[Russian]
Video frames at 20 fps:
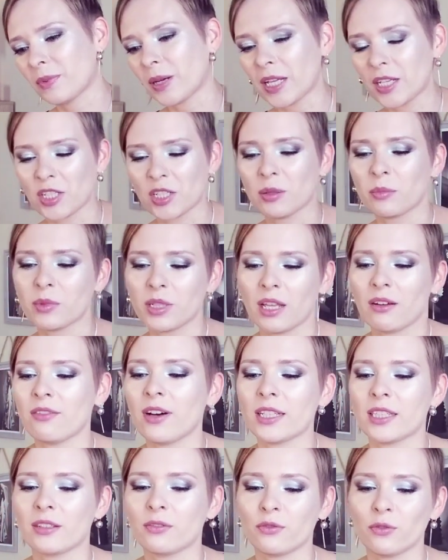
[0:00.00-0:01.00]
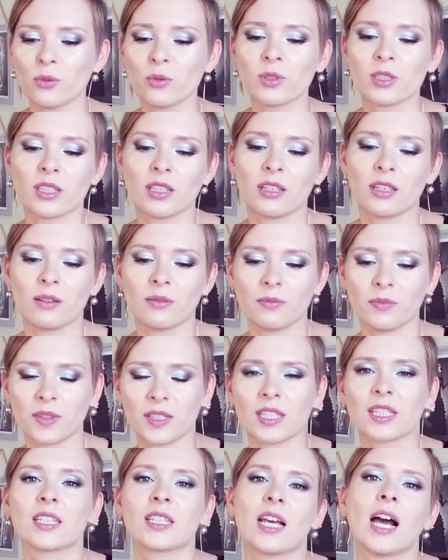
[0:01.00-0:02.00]
Конечно, маловато функций
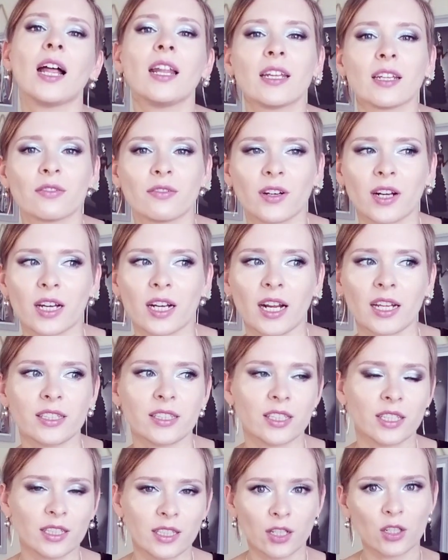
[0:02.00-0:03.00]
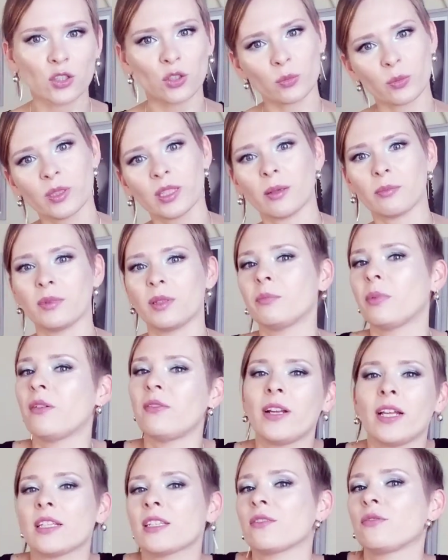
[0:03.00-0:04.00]
социальных фрагрантики, так чтобы там
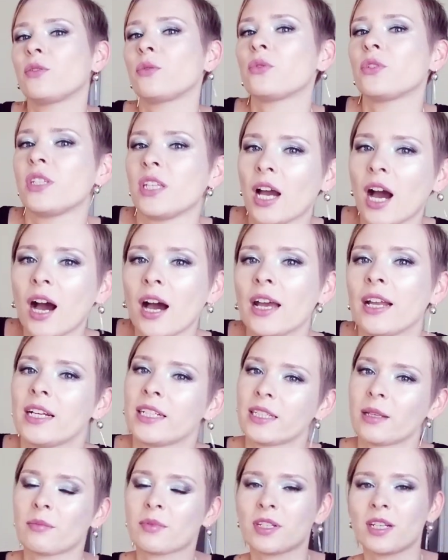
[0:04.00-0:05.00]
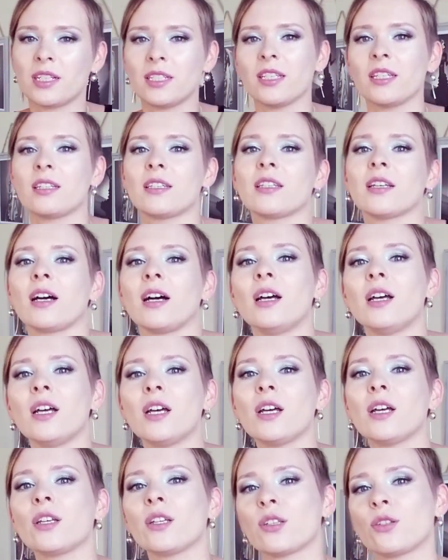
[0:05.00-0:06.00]
добавляться в друзья или там следить за
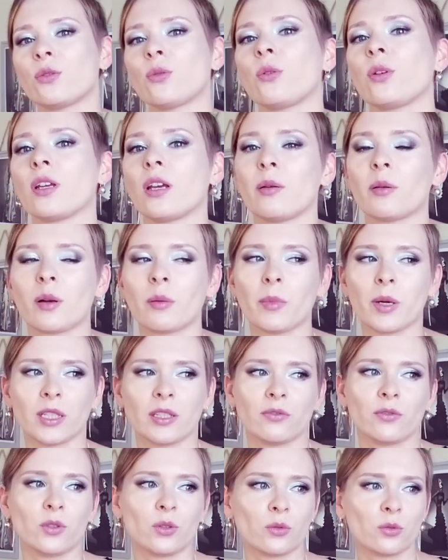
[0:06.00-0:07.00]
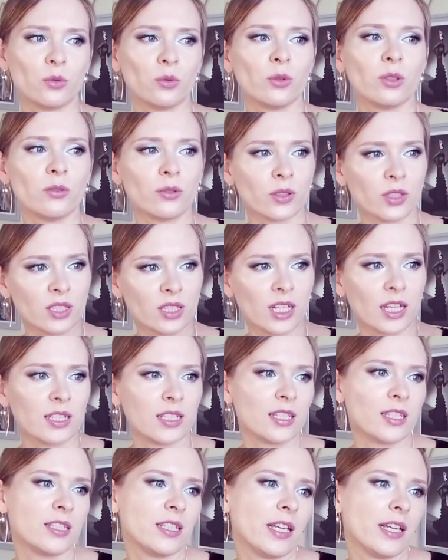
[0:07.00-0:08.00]
историей ароматов друг друга. Вот,
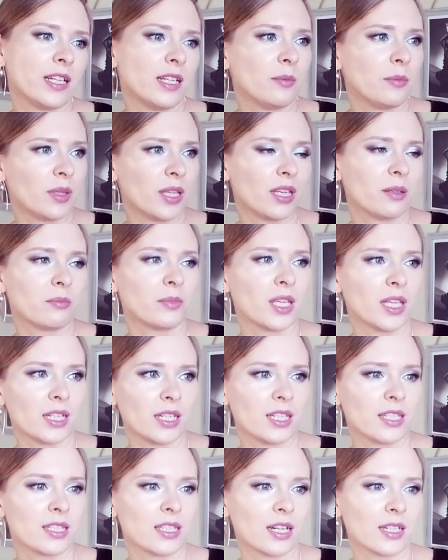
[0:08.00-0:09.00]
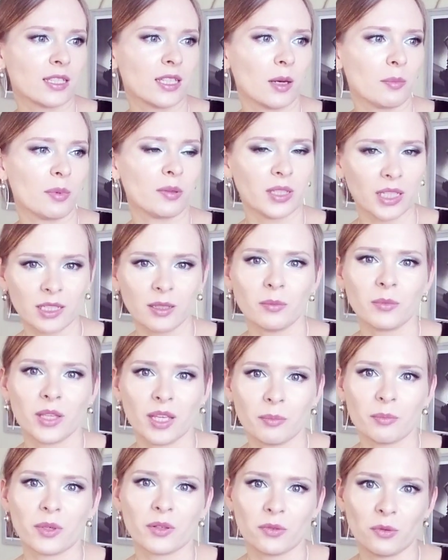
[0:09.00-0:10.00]
кстати, идея для меня, мне для стартапа. Надо
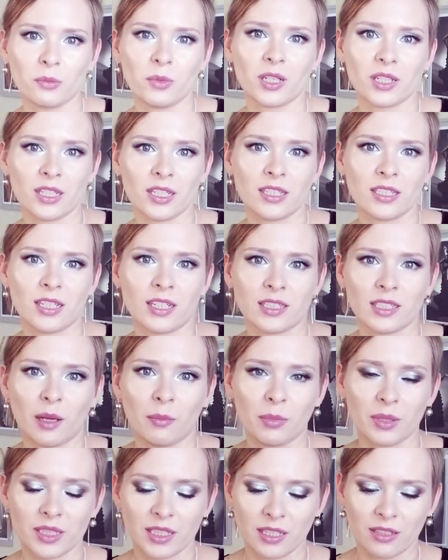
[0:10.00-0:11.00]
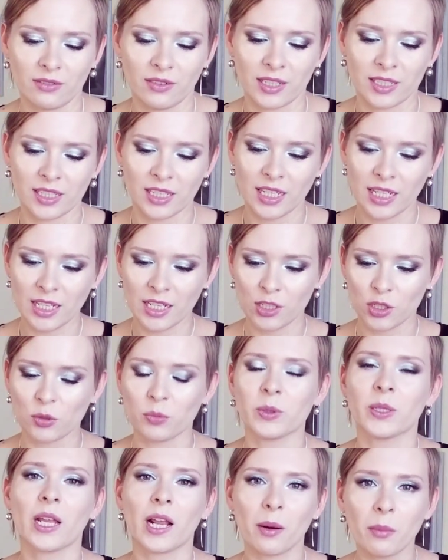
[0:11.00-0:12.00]
мне парфюмерный стартап открывать,
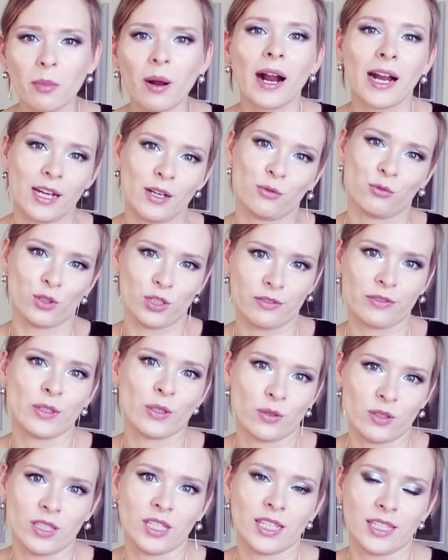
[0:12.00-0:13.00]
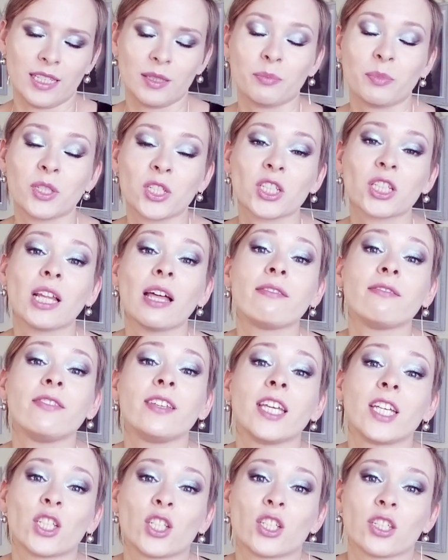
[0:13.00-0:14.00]
чтобы нормально уже все сделать,
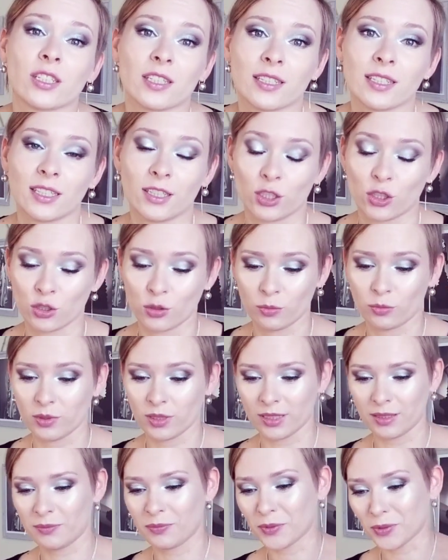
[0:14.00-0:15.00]
по-человечески, чтобы было.